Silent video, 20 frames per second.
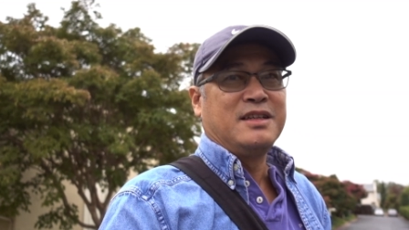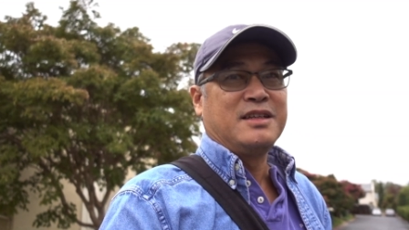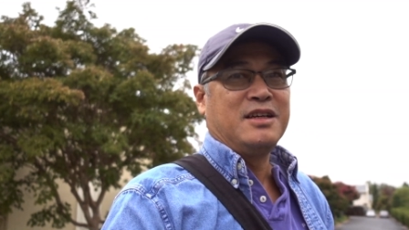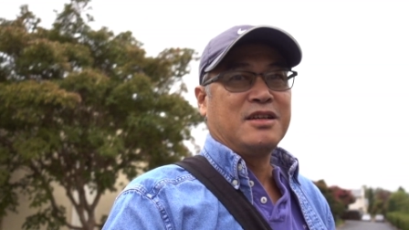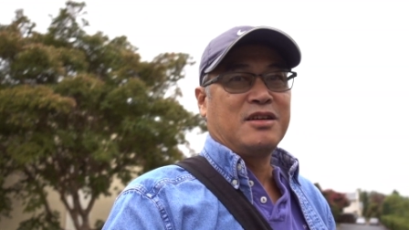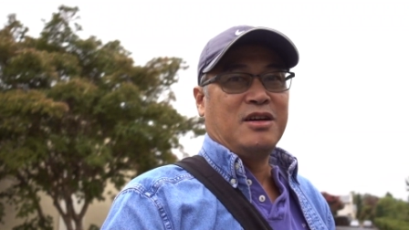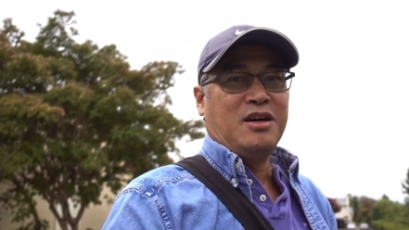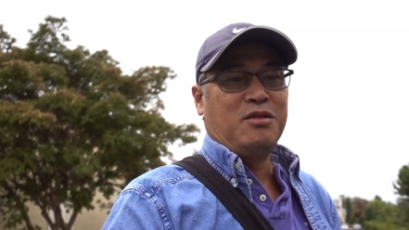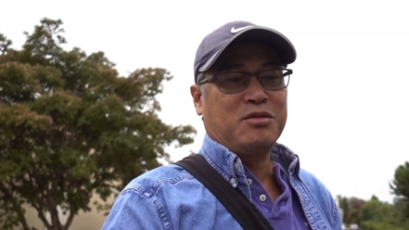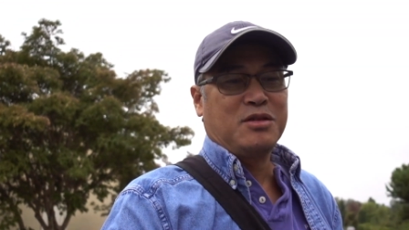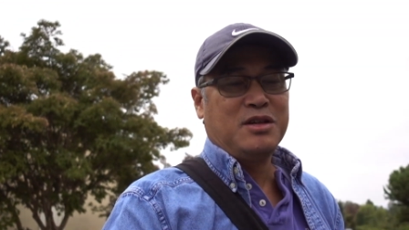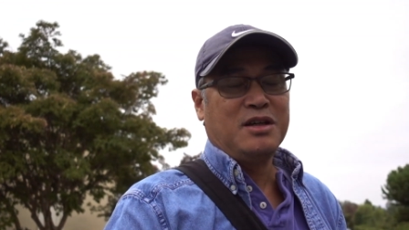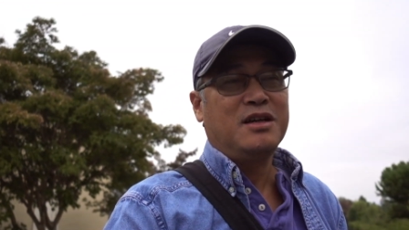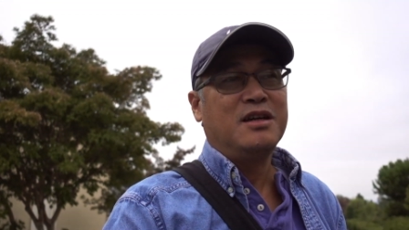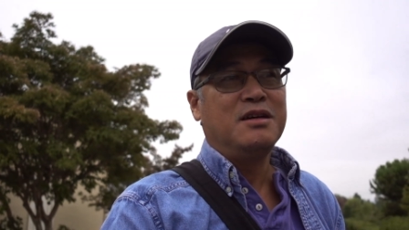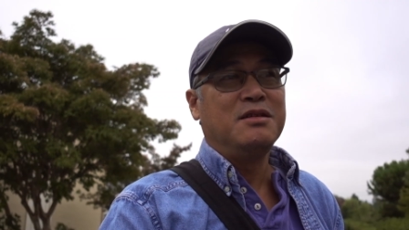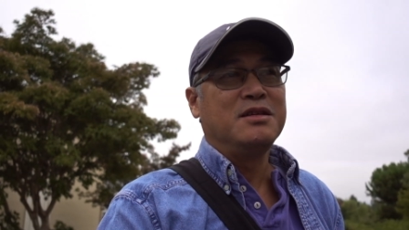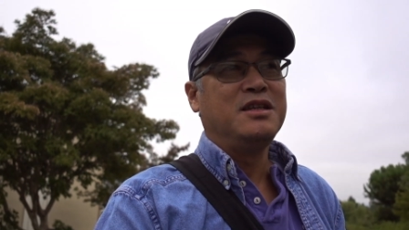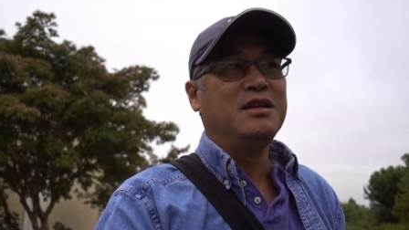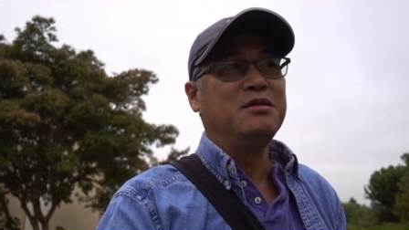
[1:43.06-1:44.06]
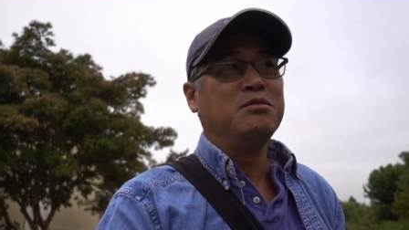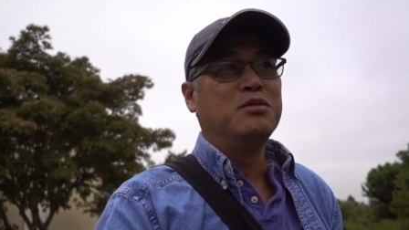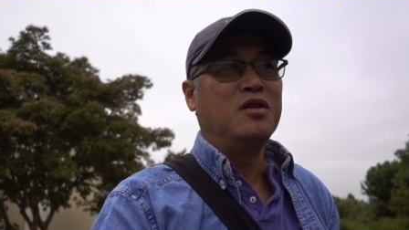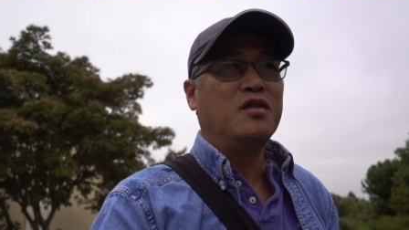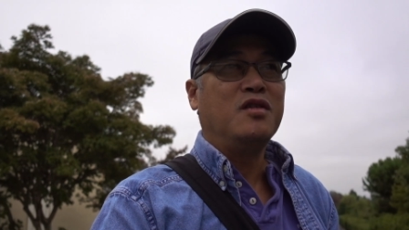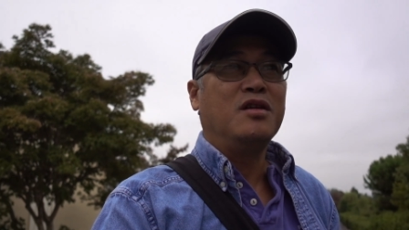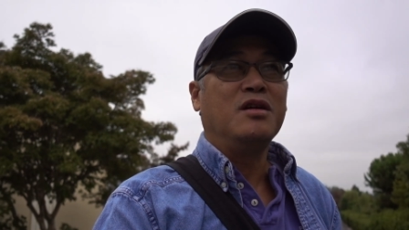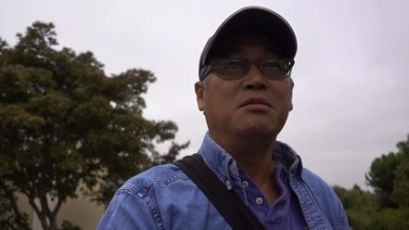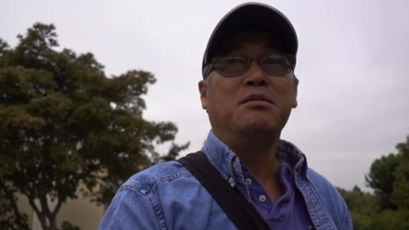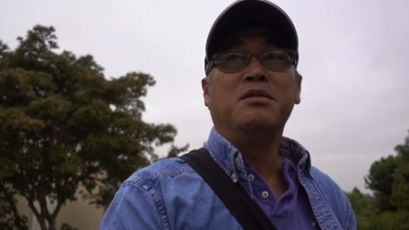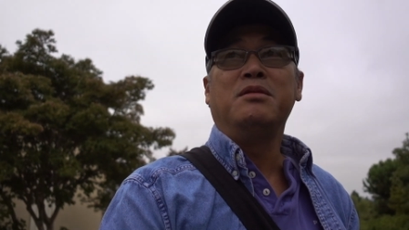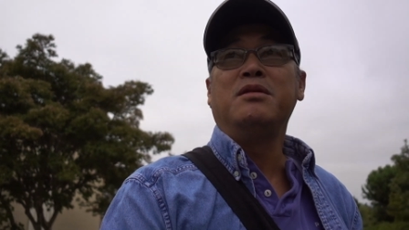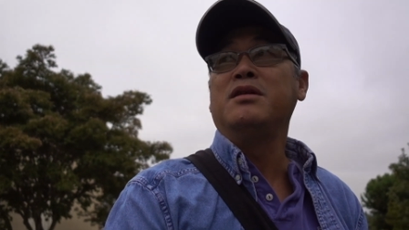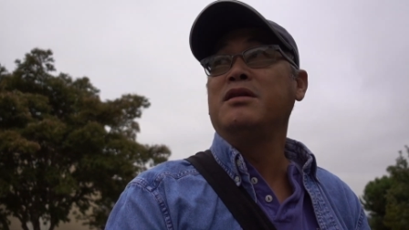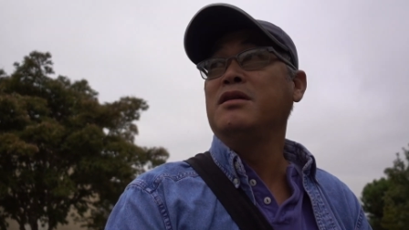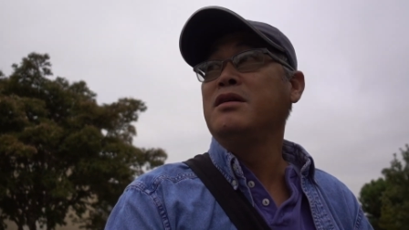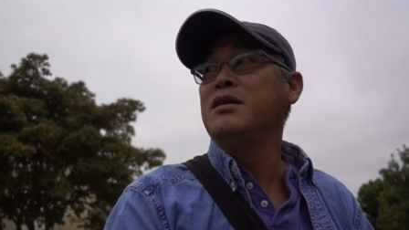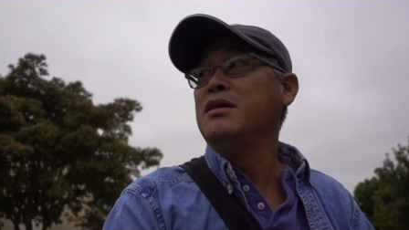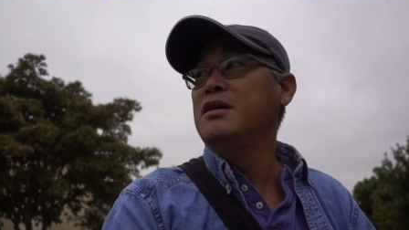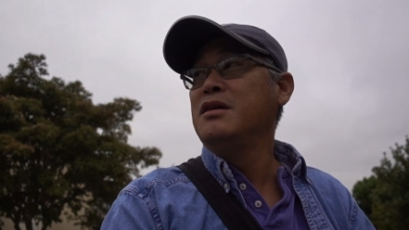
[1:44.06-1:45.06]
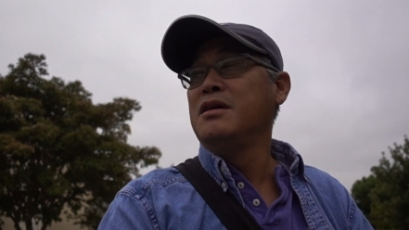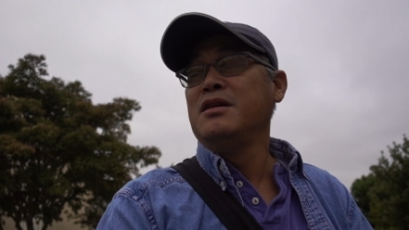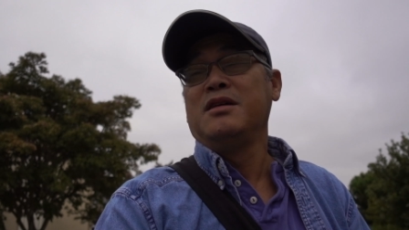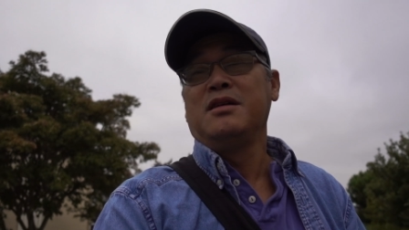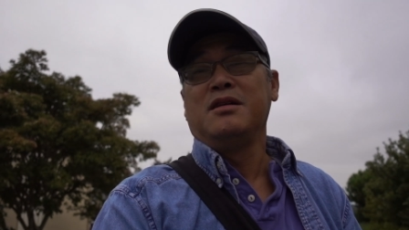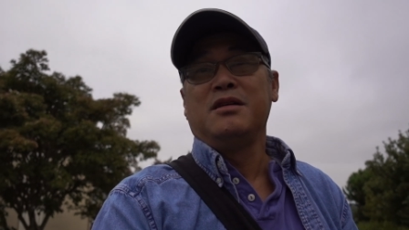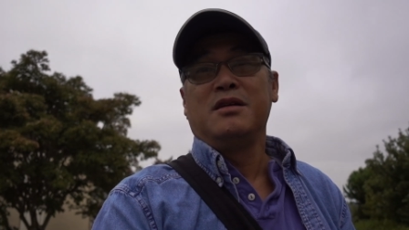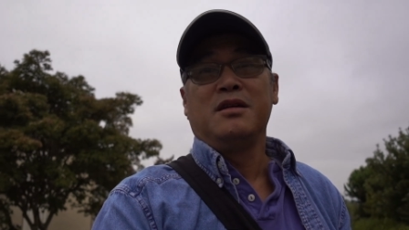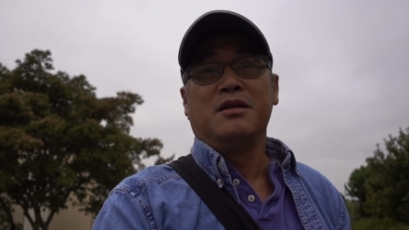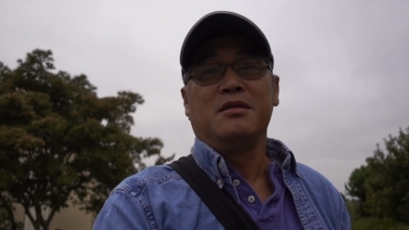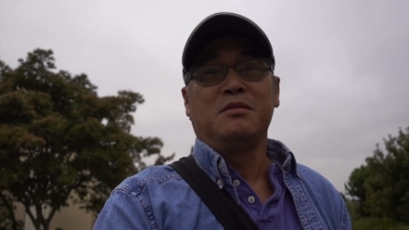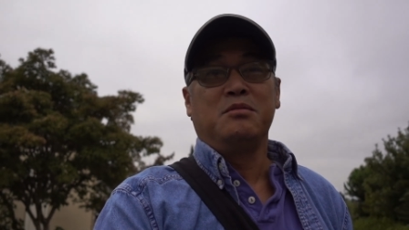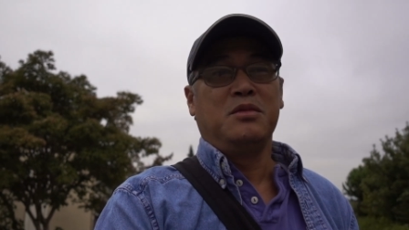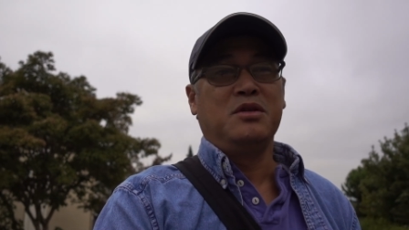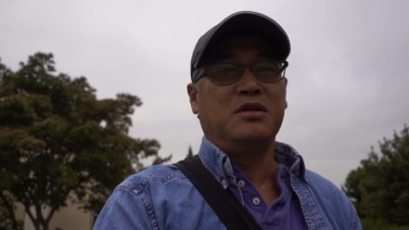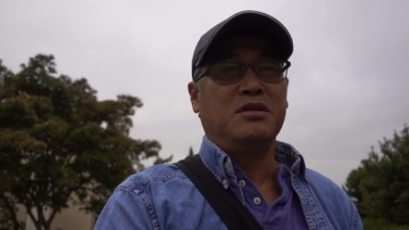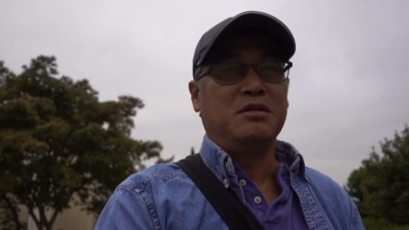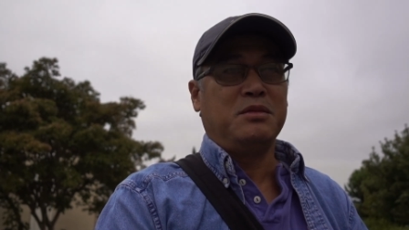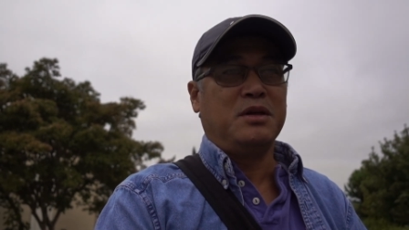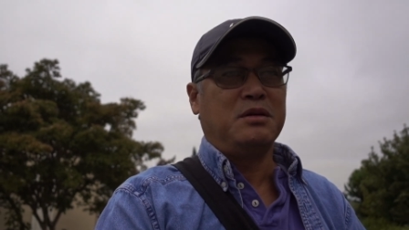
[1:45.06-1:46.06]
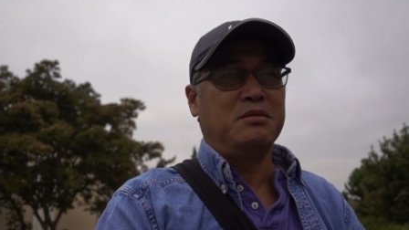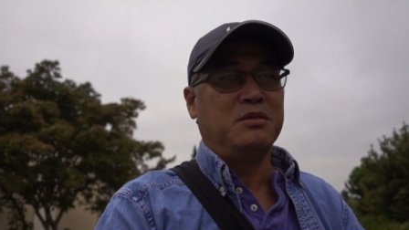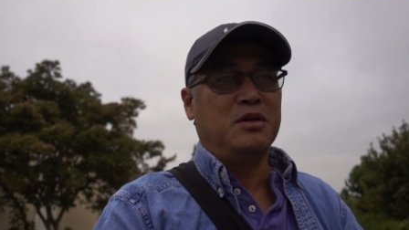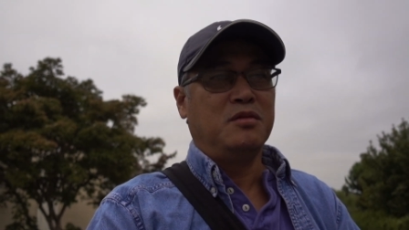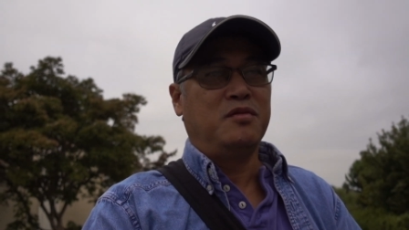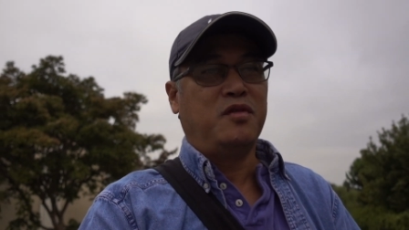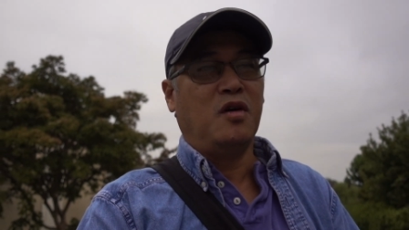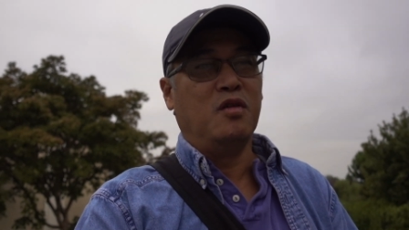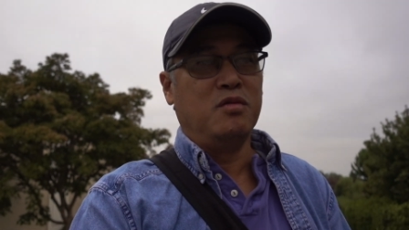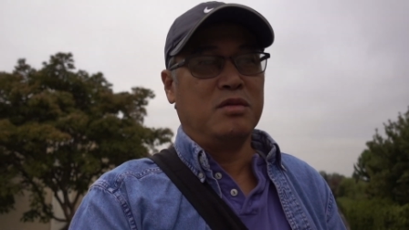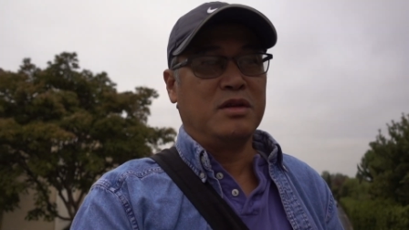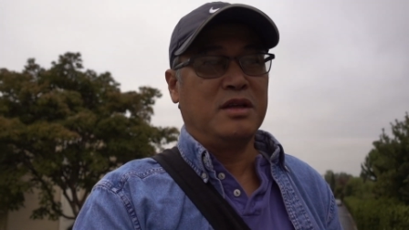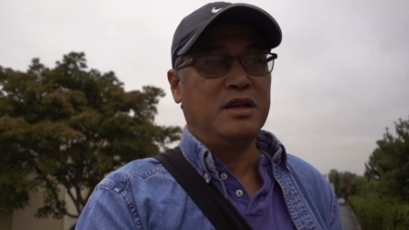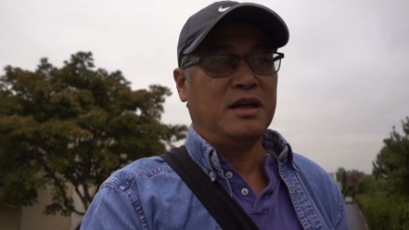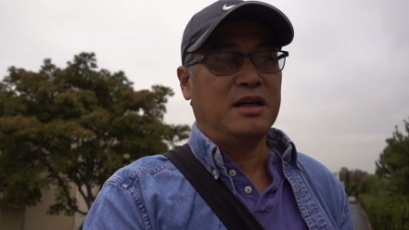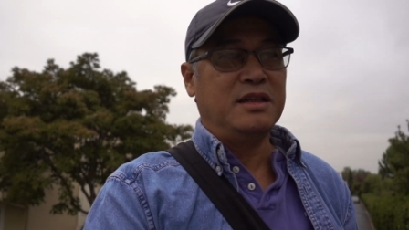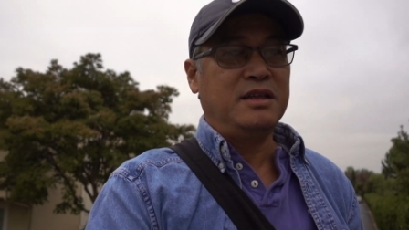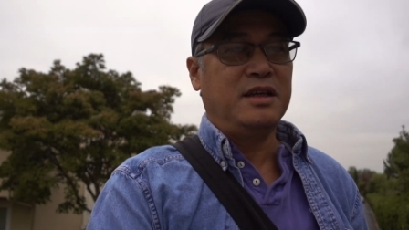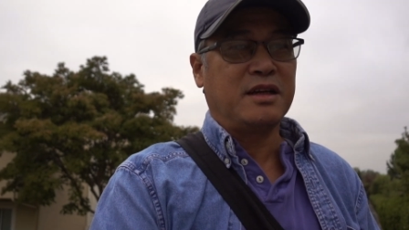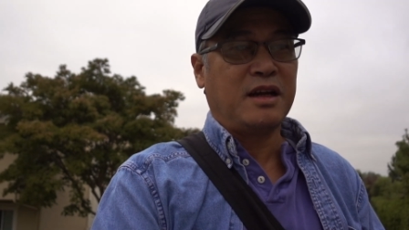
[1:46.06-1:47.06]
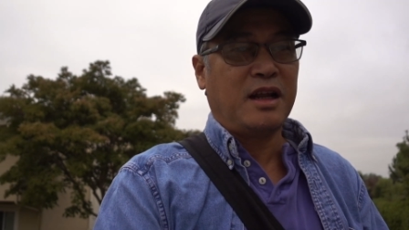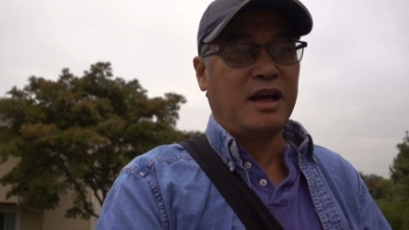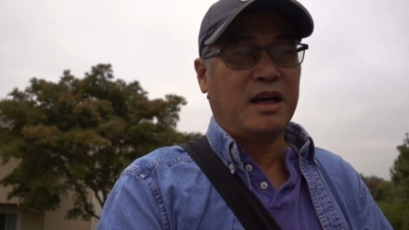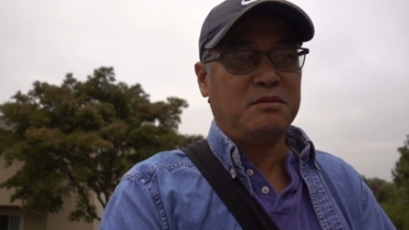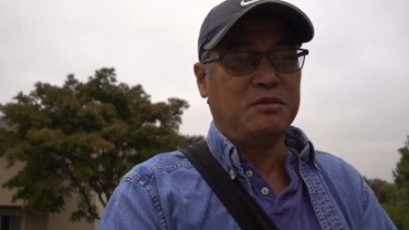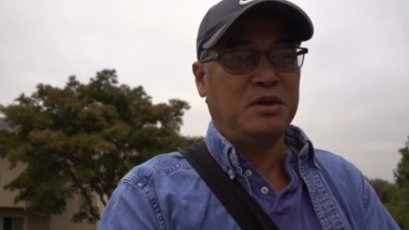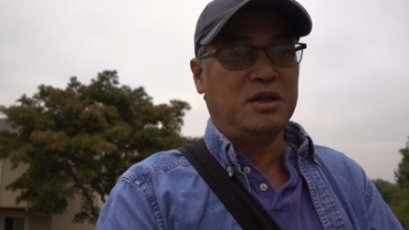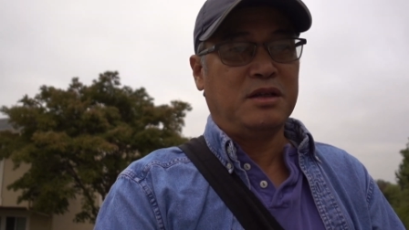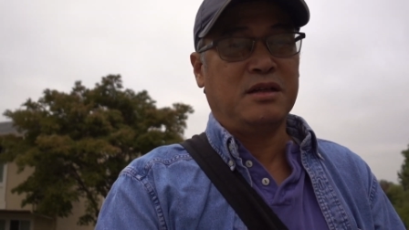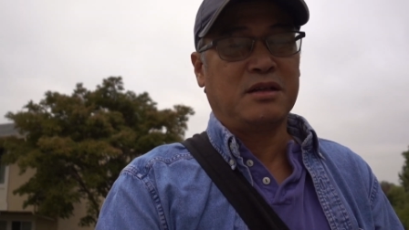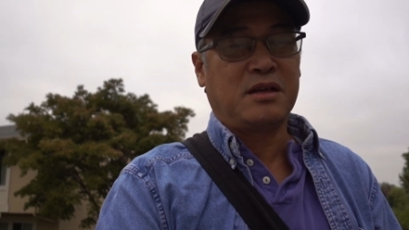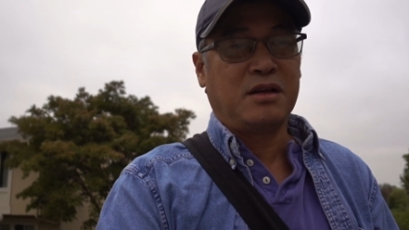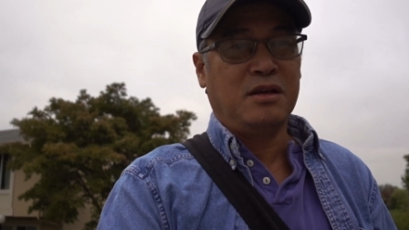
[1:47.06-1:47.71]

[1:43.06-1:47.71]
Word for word: chứ còn không có như mưa mưa mà mưa phùn như ở Việt Nam mà,